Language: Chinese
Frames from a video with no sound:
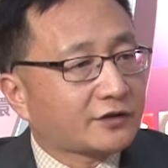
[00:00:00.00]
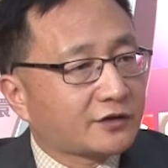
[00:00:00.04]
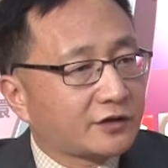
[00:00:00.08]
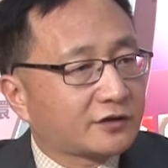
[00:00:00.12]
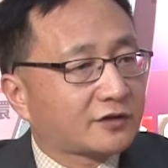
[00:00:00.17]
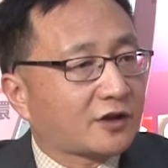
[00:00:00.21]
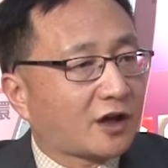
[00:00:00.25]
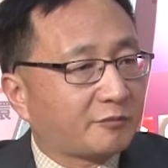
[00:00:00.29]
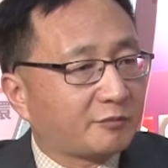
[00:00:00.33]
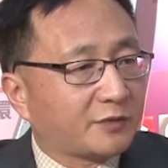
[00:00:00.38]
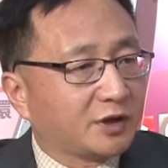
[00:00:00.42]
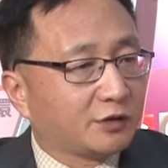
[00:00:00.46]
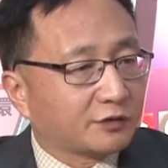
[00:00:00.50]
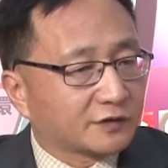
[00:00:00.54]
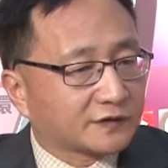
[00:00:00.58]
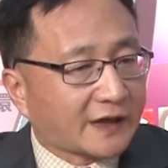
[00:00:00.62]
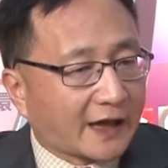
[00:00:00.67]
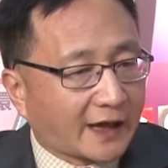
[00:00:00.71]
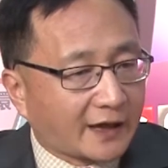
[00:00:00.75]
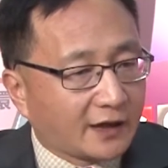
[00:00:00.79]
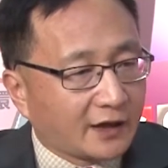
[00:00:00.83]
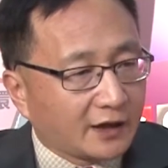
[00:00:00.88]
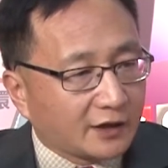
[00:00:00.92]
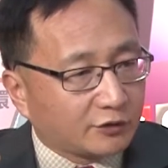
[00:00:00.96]
至少没有
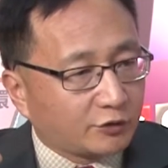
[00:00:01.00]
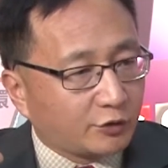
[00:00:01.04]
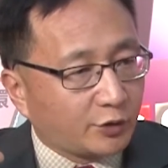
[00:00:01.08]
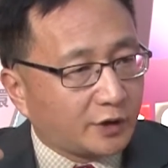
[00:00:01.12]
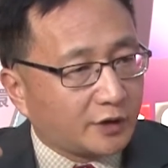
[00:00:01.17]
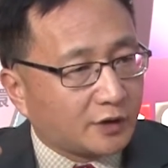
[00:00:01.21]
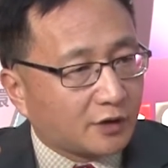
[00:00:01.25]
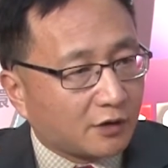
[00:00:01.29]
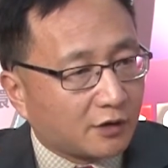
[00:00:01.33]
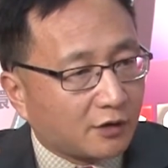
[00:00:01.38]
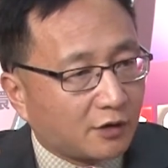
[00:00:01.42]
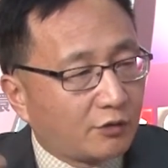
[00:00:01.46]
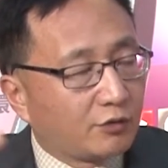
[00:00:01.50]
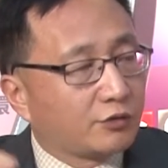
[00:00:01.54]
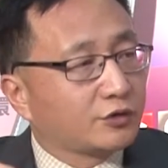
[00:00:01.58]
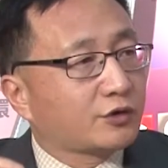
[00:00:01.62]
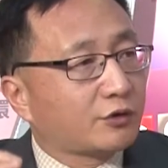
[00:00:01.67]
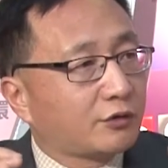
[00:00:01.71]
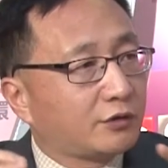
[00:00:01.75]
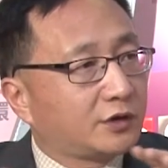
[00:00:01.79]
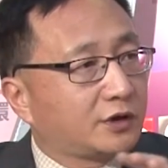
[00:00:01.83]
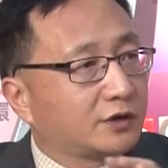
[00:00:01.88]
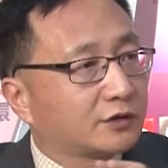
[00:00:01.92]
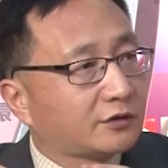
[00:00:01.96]
在对欧
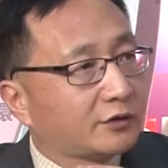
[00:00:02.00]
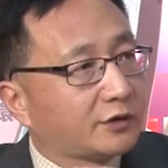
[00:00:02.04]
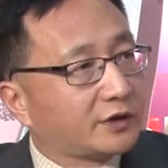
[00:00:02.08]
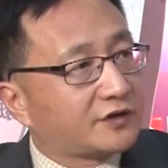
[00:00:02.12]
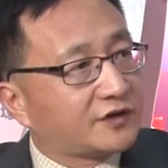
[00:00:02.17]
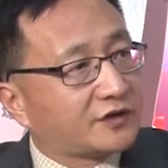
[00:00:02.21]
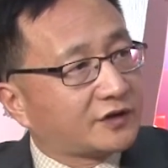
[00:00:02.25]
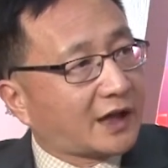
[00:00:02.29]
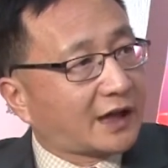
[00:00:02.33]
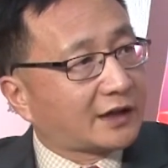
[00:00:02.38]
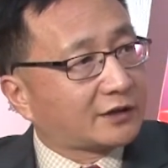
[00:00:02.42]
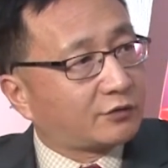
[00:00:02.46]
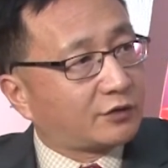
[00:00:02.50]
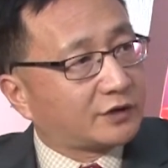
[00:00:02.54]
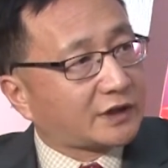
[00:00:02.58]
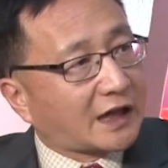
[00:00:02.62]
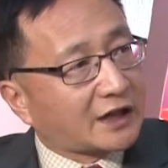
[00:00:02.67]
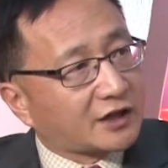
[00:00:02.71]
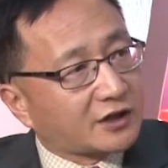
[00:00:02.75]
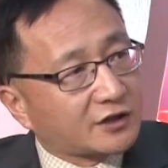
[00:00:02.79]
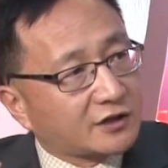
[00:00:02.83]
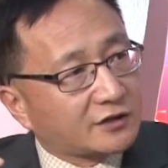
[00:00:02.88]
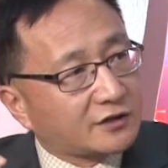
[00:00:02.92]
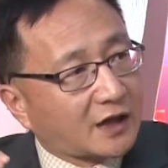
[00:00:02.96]
洲和对其他的国家
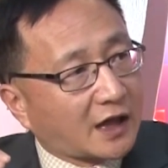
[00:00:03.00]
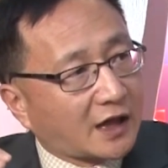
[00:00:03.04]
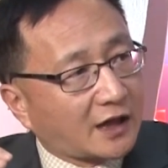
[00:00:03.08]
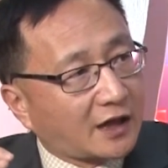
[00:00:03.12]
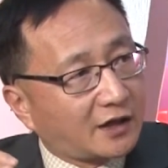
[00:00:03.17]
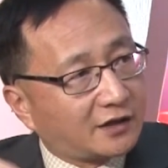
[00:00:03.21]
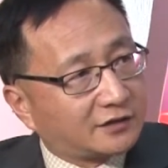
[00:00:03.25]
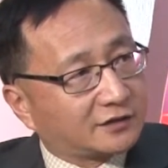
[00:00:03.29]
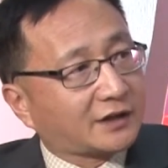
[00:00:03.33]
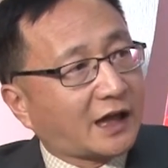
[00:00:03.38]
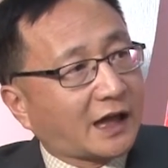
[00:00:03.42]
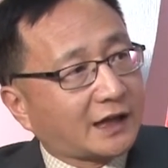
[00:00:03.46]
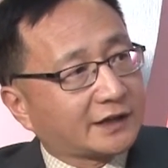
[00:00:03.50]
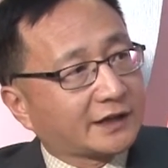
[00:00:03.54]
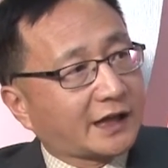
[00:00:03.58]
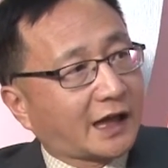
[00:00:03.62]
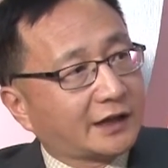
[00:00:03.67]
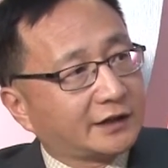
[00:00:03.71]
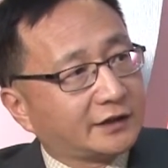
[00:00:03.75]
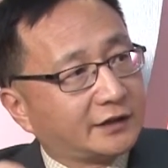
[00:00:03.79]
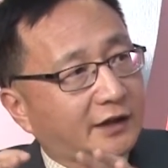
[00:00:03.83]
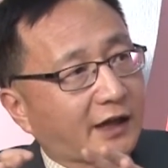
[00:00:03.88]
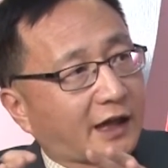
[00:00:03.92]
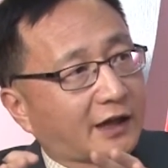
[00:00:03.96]
施加很大的压
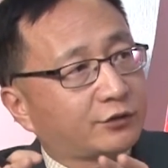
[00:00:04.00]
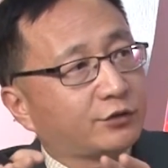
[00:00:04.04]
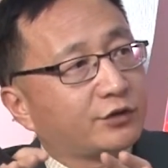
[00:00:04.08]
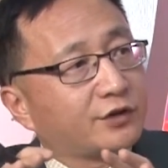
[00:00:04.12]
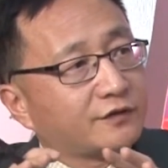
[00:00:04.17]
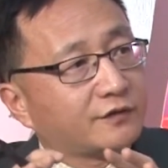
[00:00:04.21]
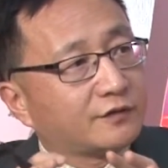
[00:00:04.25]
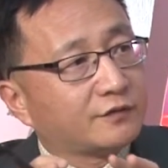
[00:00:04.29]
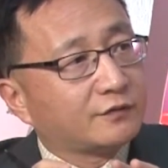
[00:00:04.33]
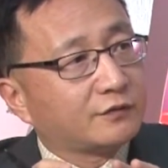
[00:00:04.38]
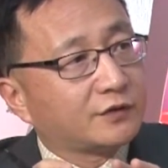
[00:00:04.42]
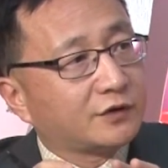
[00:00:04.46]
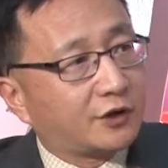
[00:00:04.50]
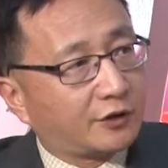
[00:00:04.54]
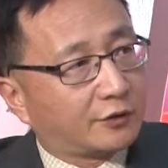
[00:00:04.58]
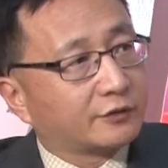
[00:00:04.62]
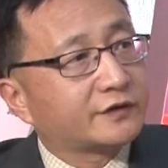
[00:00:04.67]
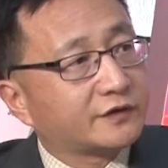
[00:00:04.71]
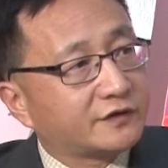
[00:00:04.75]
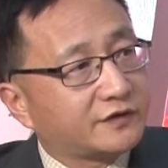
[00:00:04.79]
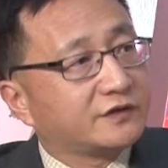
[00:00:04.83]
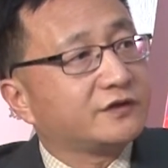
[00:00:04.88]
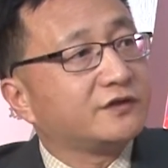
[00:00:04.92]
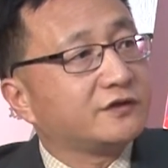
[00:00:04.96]
力来对俄罗
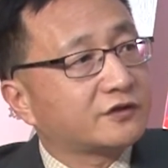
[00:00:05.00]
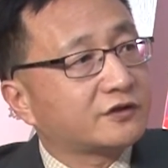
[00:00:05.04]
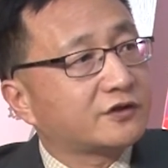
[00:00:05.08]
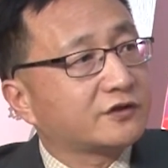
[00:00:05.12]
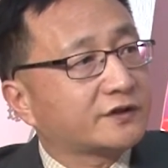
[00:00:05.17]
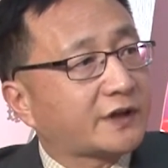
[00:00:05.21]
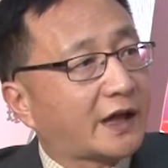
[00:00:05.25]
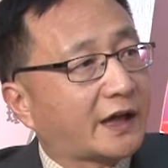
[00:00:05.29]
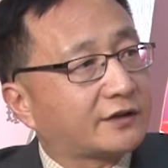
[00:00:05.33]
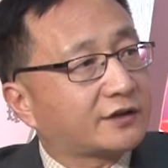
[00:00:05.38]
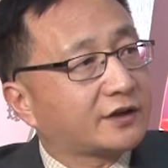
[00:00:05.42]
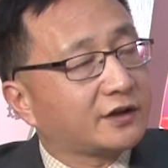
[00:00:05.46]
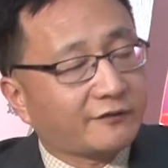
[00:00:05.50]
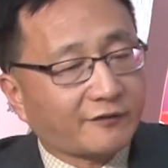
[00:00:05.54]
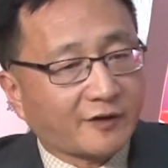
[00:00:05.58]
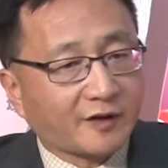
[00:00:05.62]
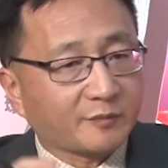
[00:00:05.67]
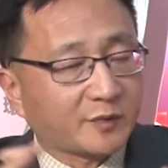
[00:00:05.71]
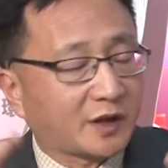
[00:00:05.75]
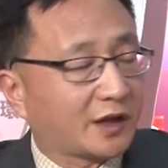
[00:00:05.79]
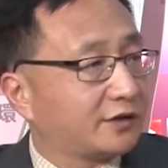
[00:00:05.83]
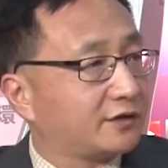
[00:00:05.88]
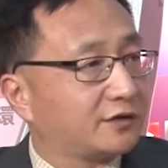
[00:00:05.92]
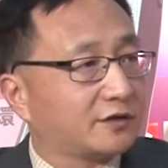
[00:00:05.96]
斯进行制裁，这方
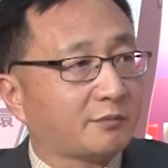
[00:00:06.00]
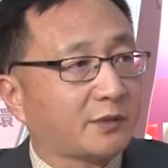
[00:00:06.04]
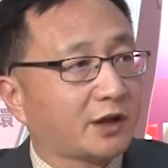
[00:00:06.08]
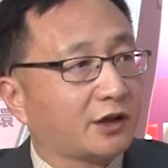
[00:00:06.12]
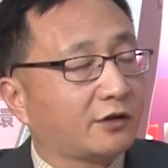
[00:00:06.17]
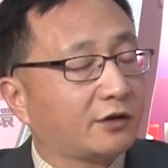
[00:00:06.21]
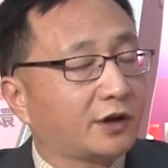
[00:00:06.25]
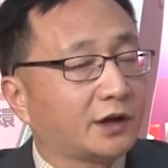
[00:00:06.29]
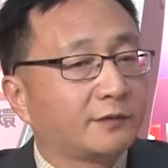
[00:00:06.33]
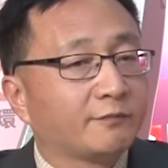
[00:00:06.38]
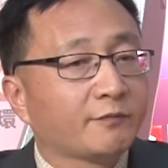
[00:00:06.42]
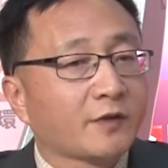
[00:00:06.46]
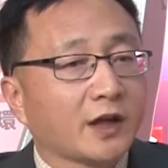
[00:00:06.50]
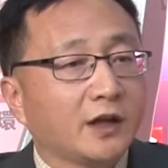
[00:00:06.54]
面已经没有了。